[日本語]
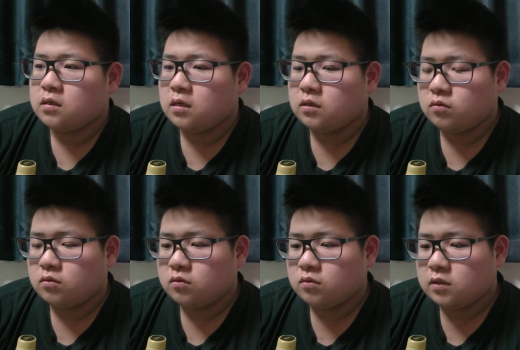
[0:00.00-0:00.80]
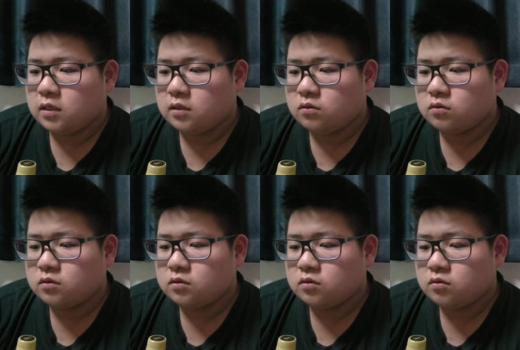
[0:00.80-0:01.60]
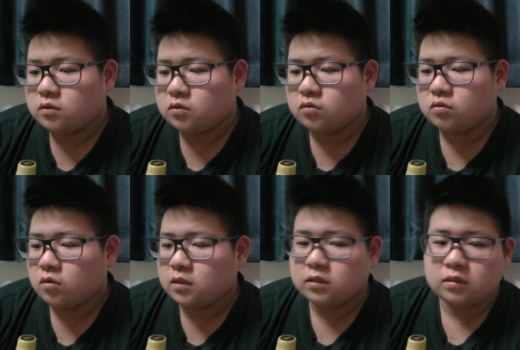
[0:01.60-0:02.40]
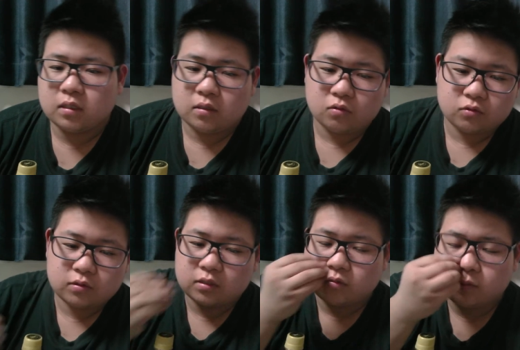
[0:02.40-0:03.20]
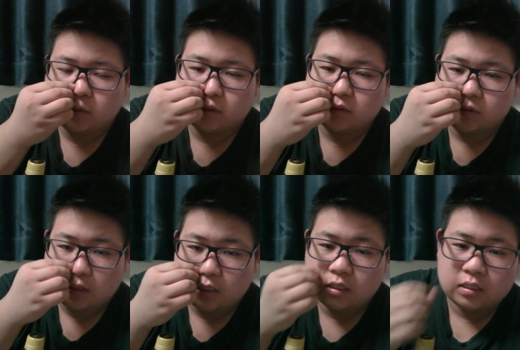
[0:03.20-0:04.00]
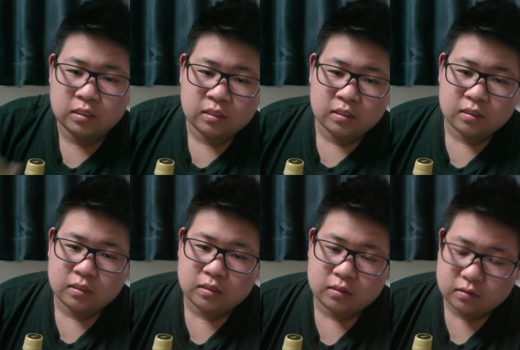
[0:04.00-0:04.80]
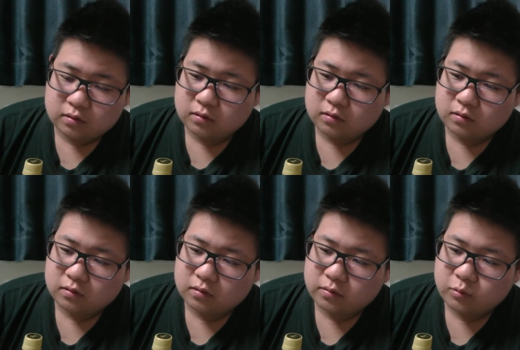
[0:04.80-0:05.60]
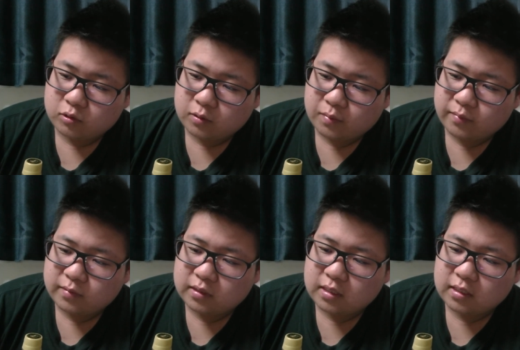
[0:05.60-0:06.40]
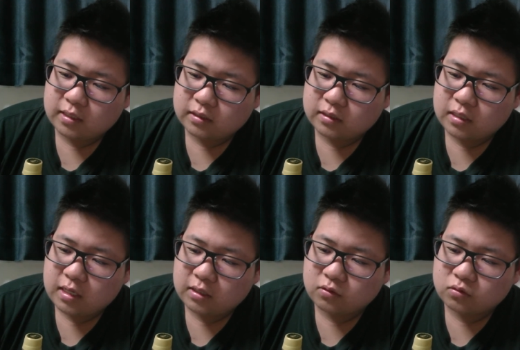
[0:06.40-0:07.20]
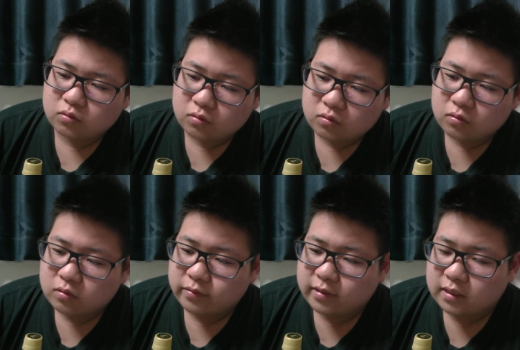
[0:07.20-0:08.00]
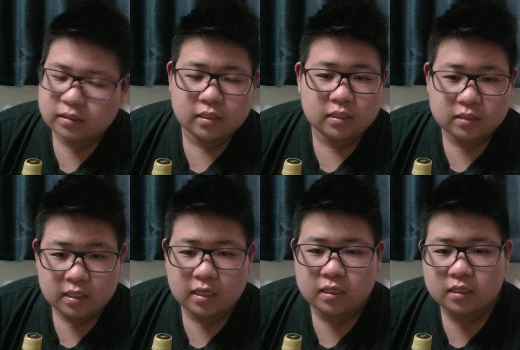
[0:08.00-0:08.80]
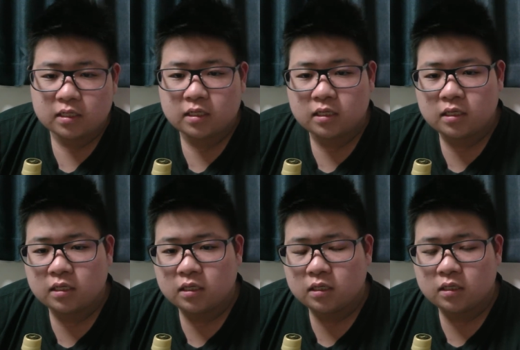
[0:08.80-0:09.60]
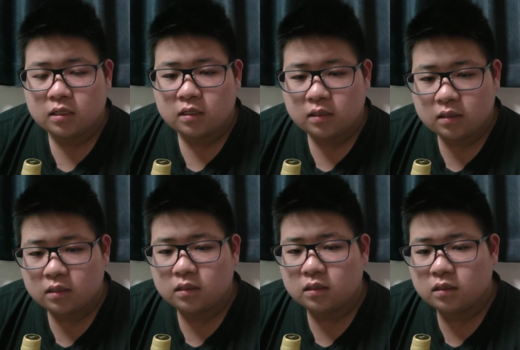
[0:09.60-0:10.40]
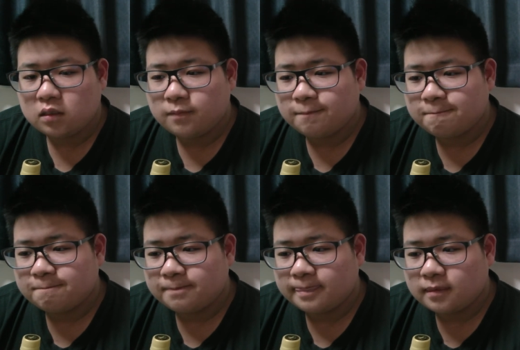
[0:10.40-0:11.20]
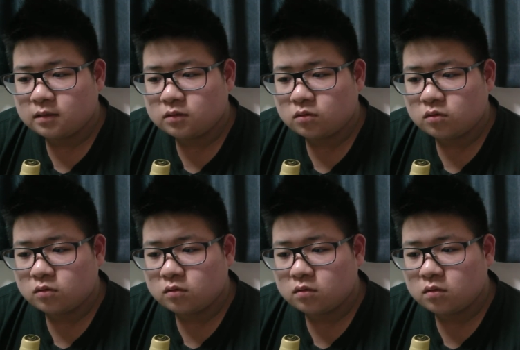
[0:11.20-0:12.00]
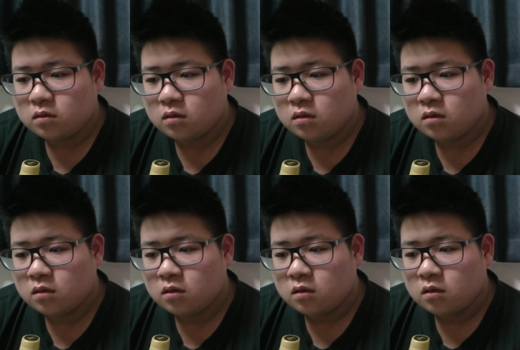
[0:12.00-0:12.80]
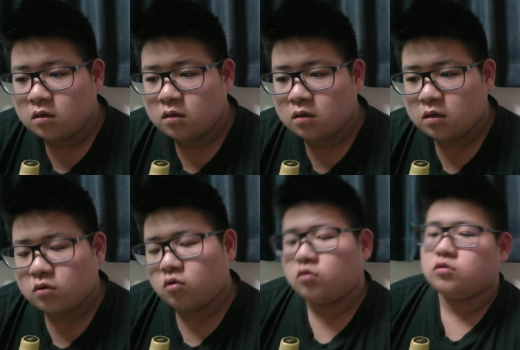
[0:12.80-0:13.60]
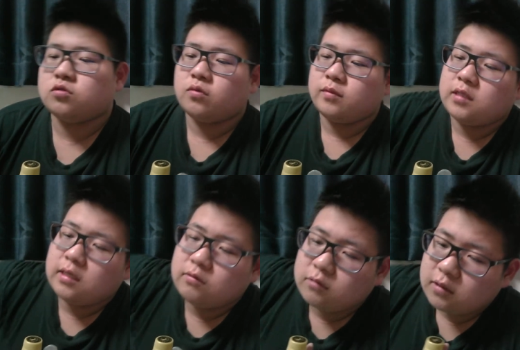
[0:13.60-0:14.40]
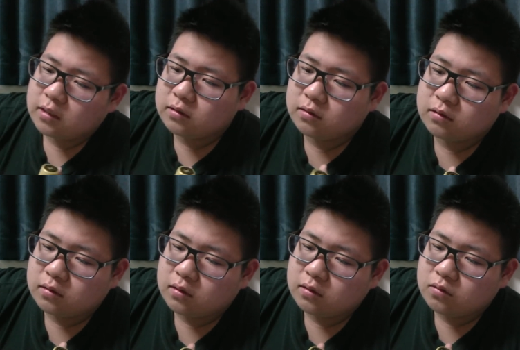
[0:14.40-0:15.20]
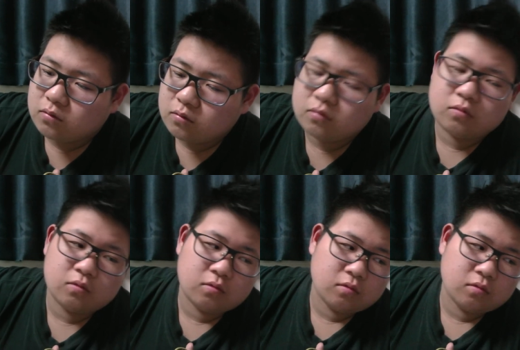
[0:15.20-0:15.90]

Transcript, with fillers: あの、俺がやろうとすることはそういう尖ったことだと思うんですよね。うん。でもやっぱみんながやってないことを俺はやっていきたい。うん、その、あ、こういうの見たいのになっていうのを、